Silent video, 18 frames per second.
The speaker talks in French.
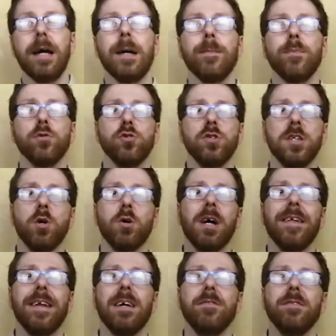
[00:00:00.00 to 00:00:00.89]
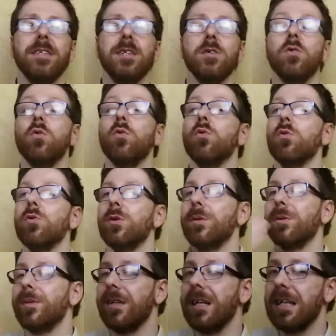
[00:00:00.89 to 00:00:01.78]
et pour ceux qui ont regardé la vidéo
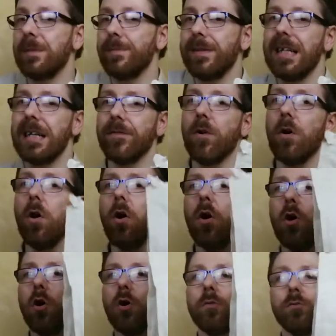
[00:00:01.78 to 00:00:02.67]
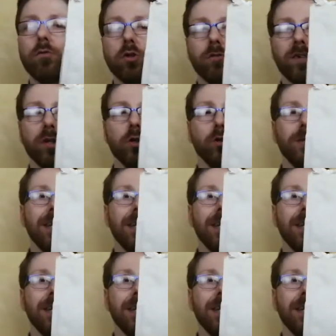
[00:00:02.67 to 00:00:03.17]
la semaine avant, vous devez